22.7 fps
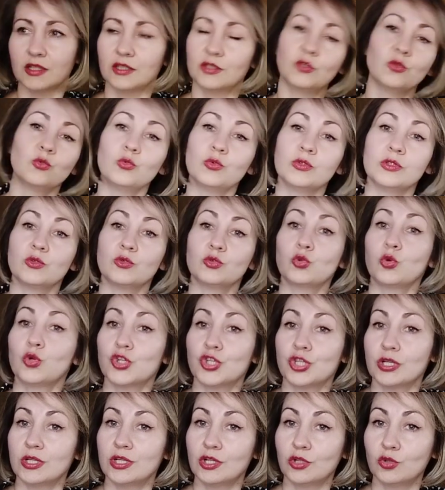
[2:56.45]
Ну,
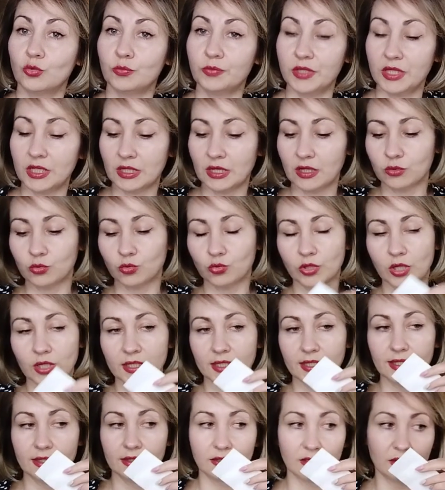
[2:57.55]
точно не клубника, но
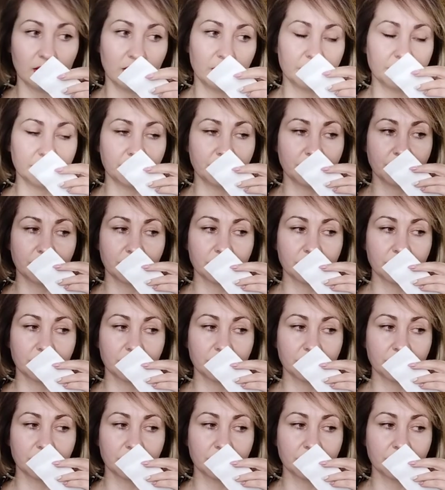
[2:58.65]
какие-то